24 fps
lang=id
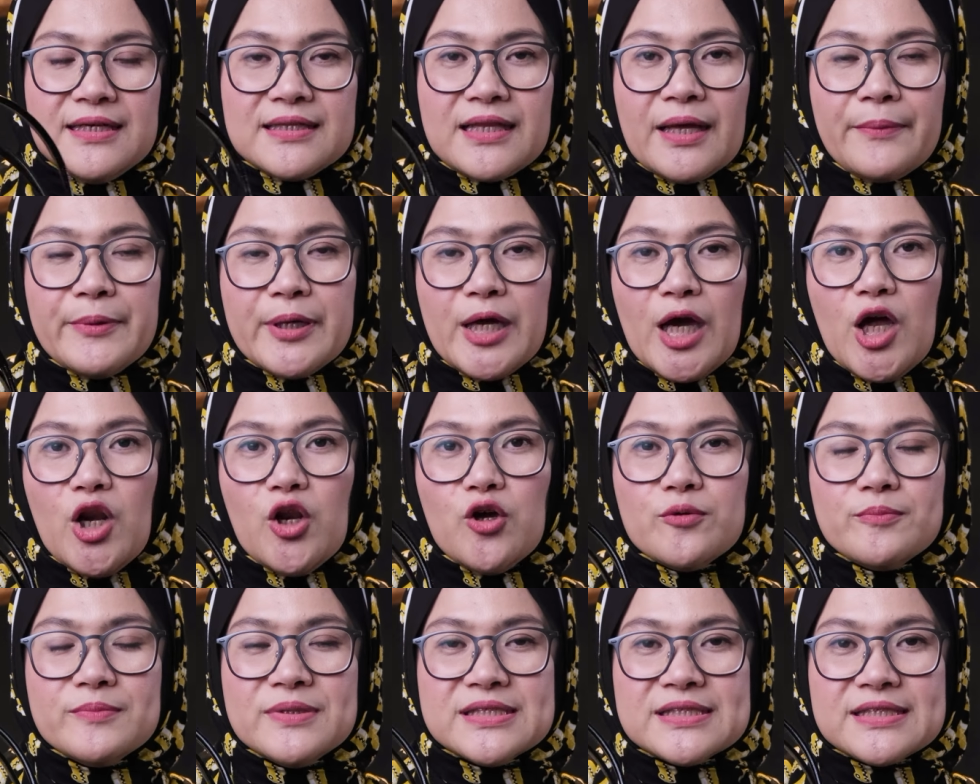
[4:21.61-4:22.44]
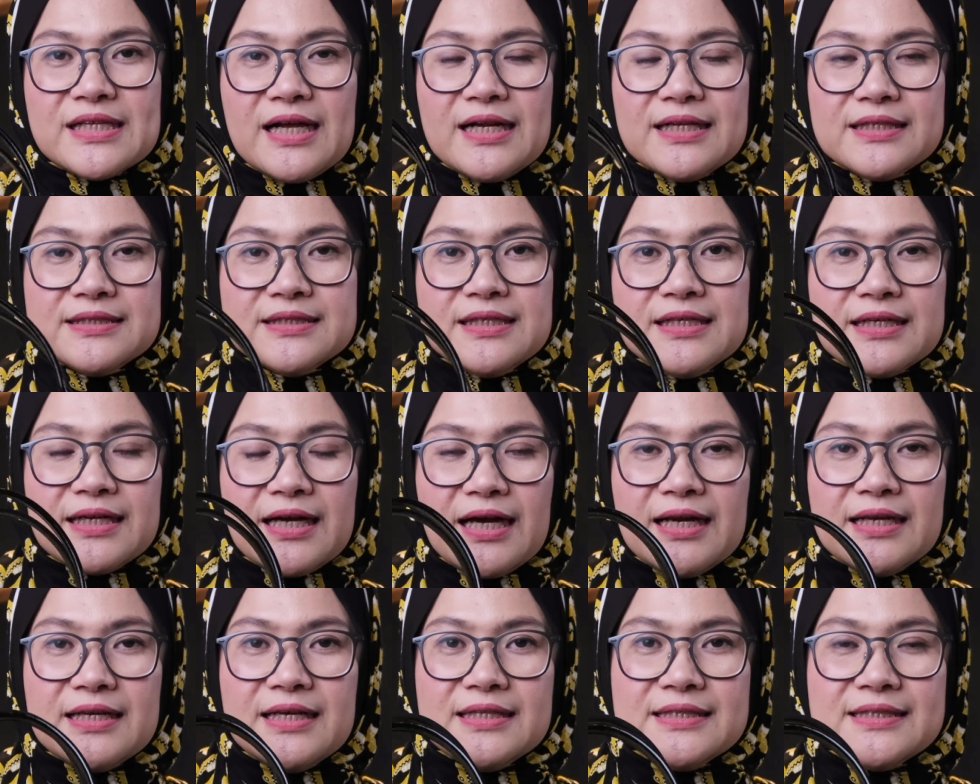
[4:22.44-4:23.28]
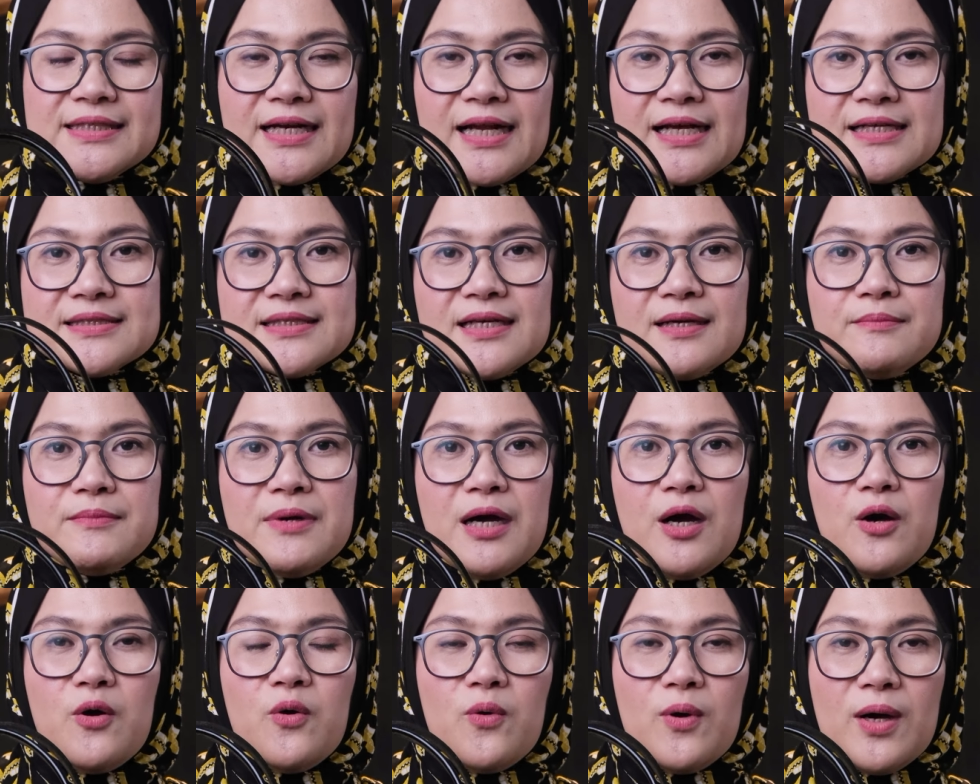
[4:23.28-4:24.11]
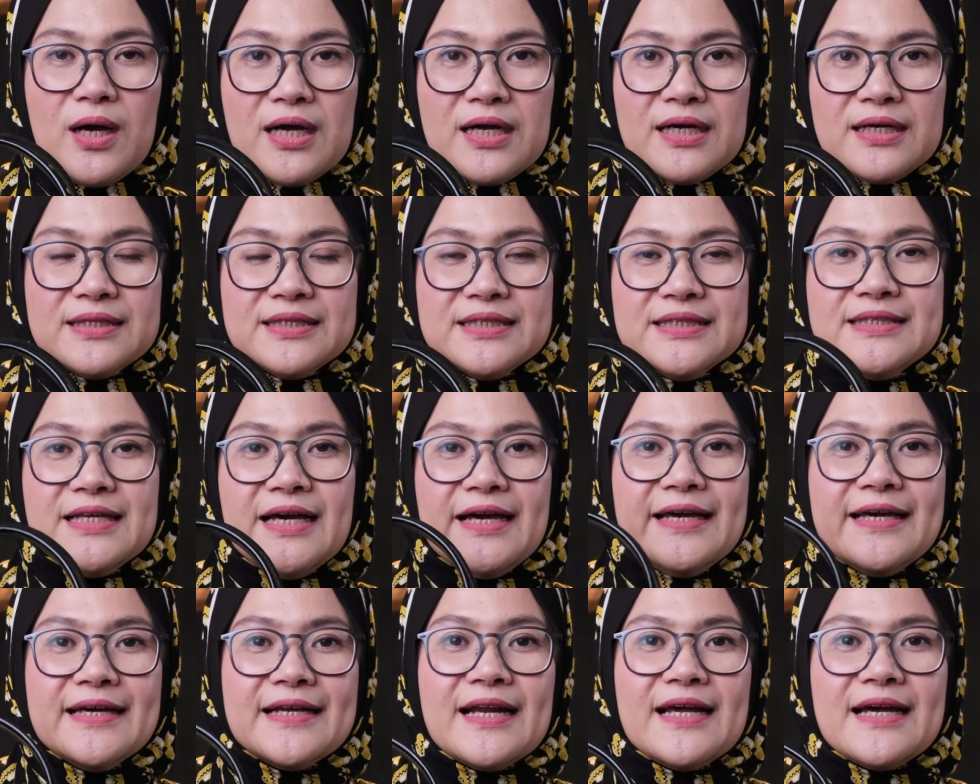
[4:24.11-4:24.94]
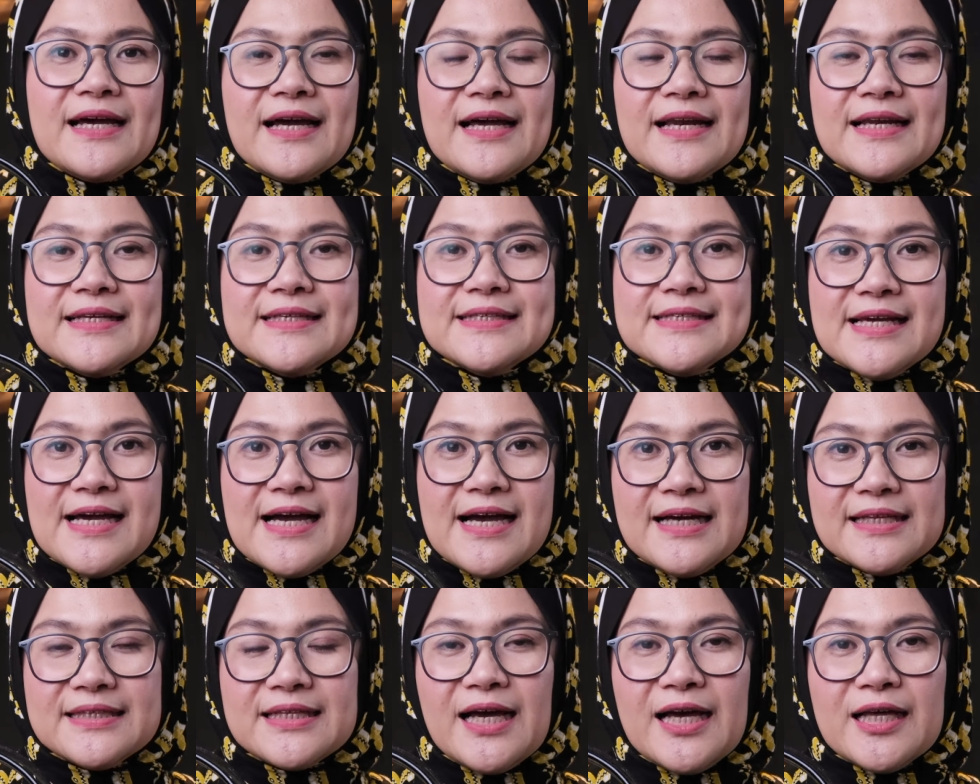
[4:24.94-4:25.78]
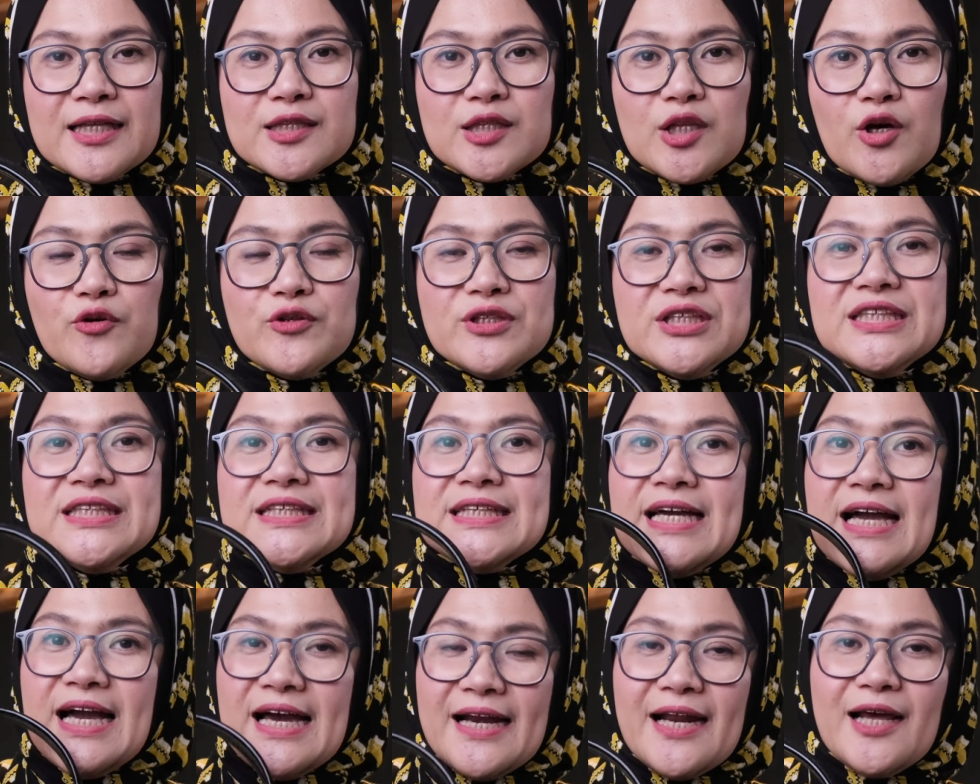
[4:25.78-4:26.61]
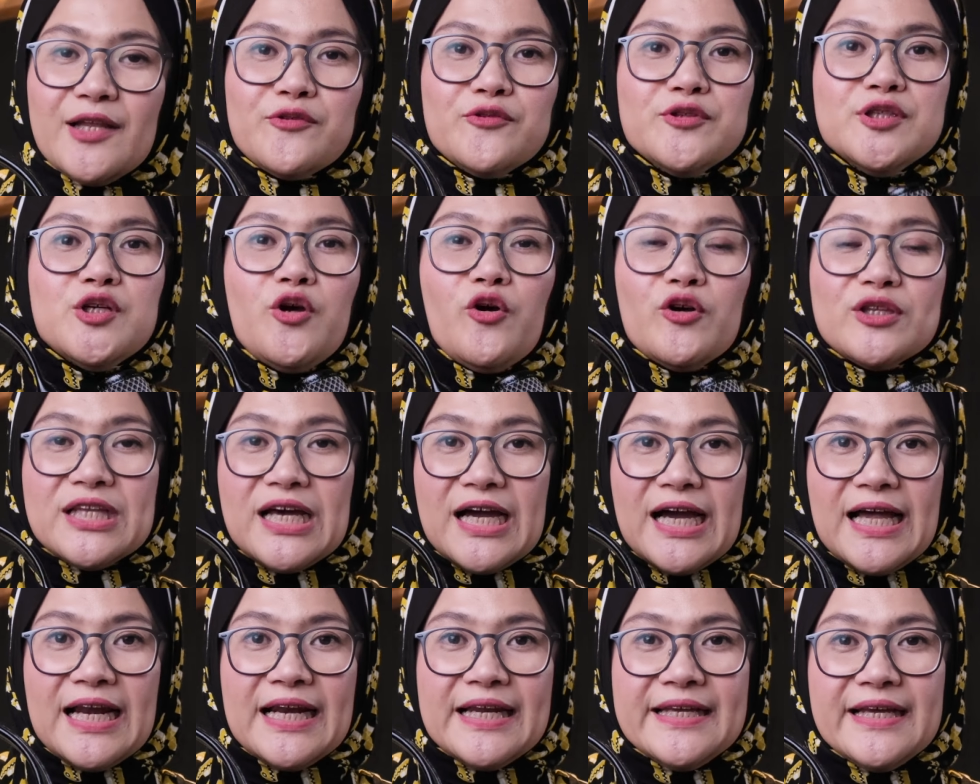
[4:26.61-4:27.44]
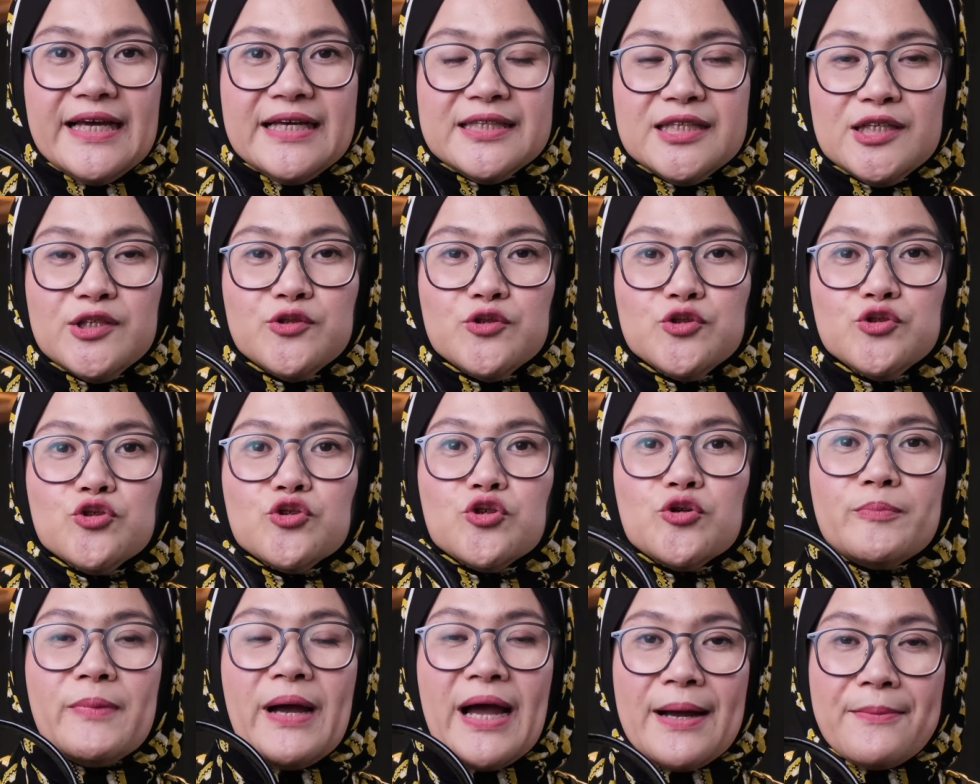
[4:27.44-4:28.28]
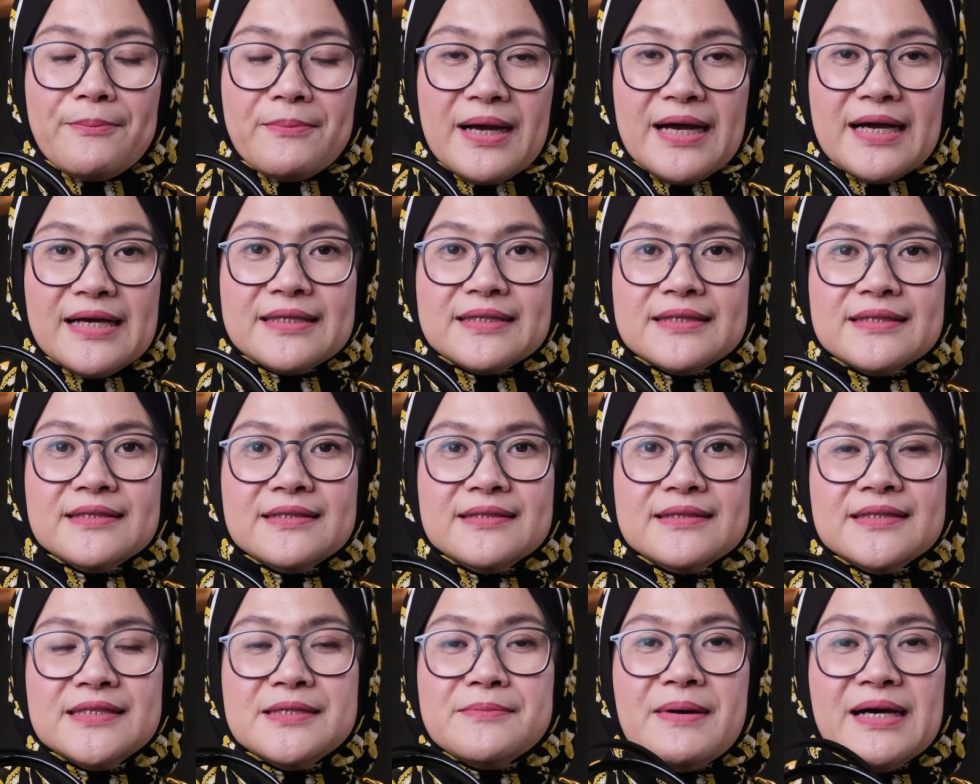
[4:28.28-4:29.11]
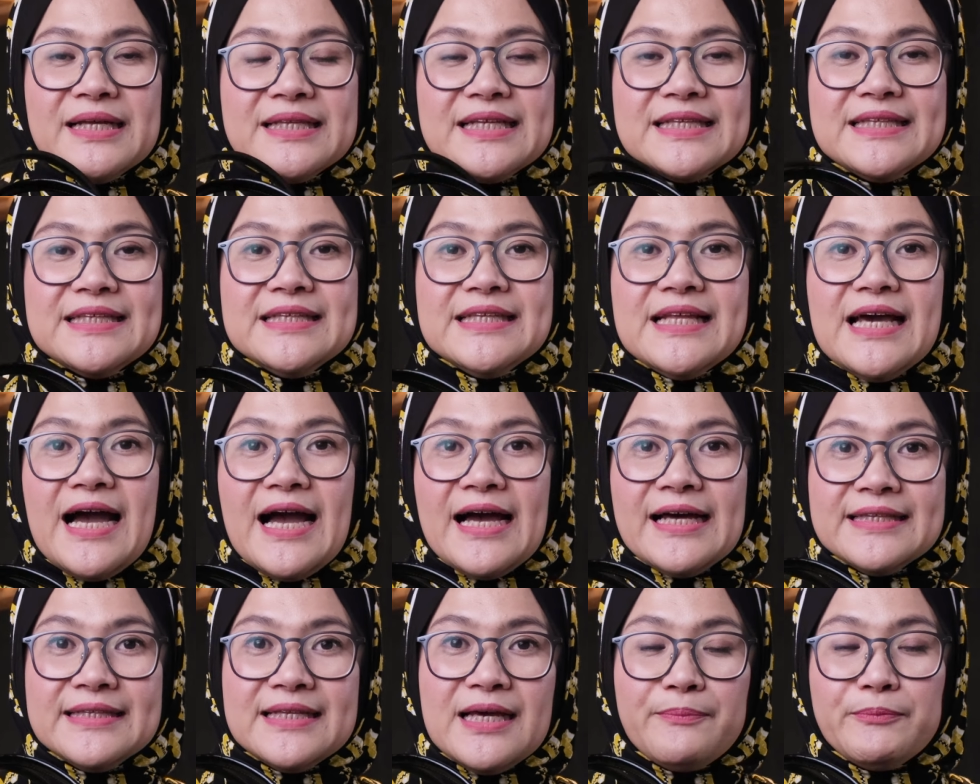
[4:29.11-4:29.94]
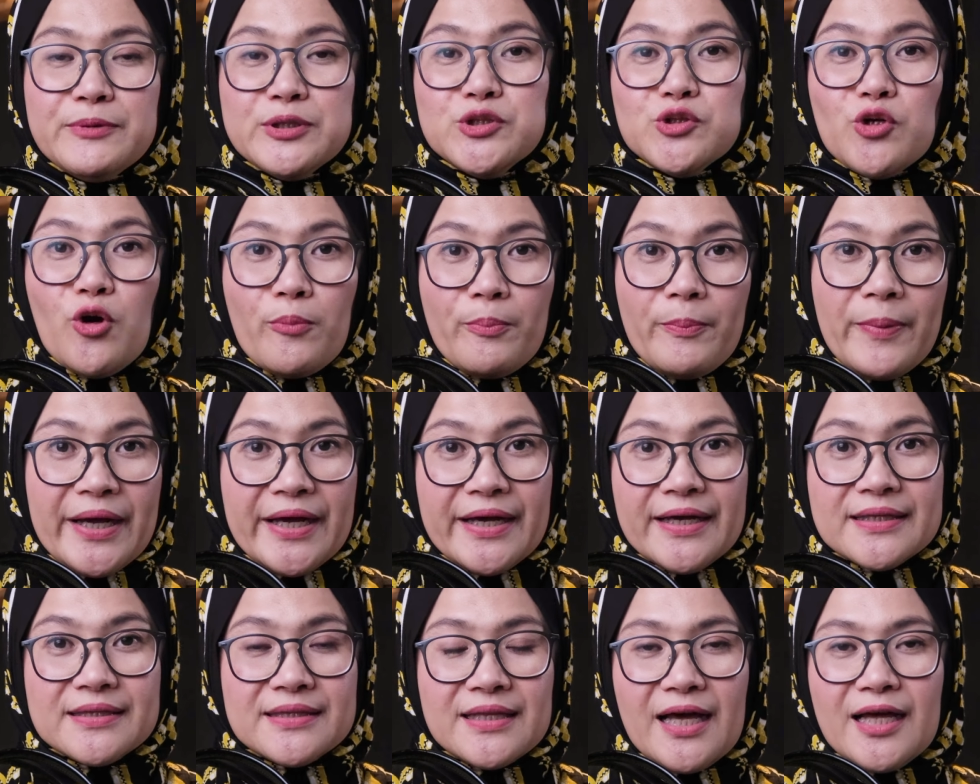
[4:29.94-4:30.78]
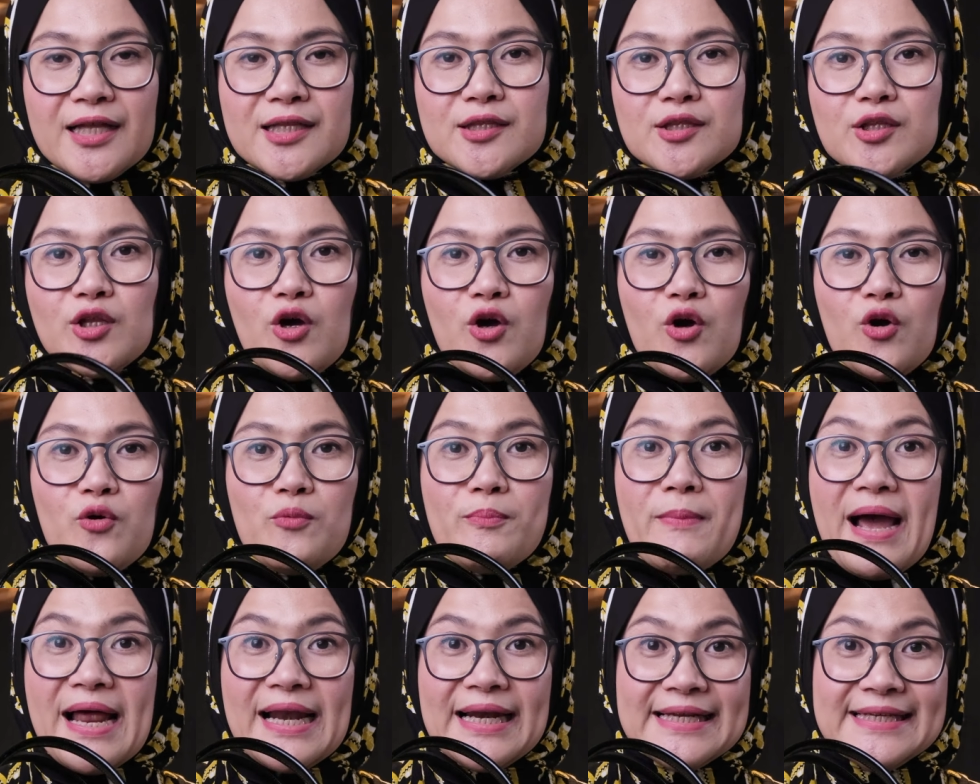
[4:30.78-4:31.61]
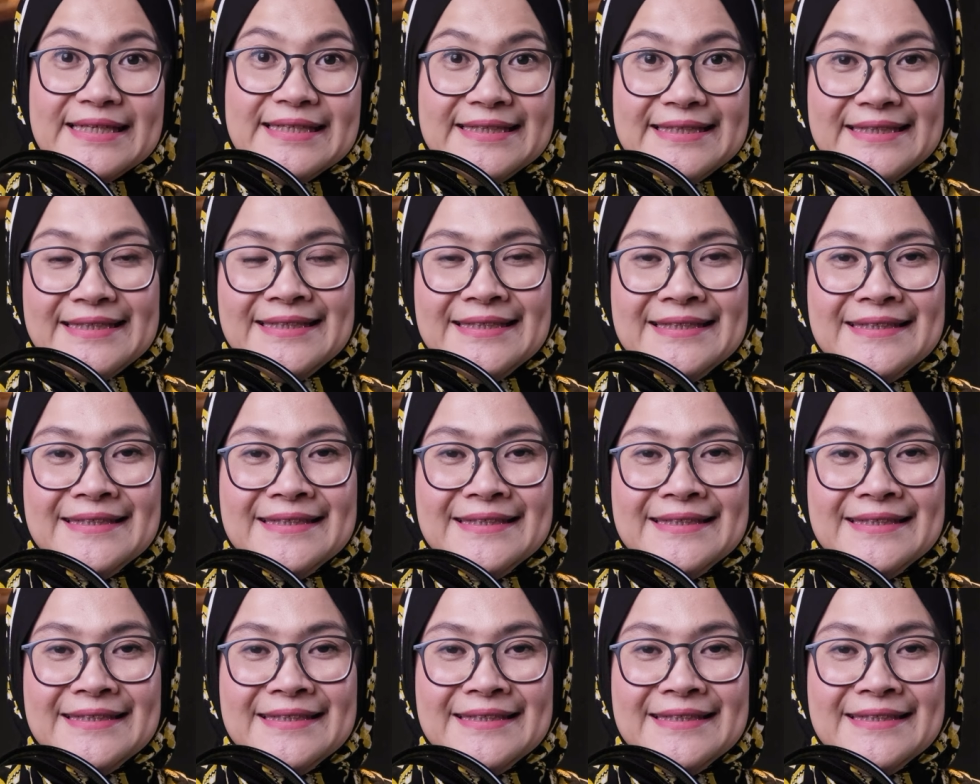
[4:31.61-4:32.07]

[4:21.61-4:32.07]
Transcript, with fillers: Tapi kalau misalnya kalian ngerasa bahwa di daerah kalian atau di negara atau di kota kalian itu cukup aman, di mana tidak ada pencopet atau maling,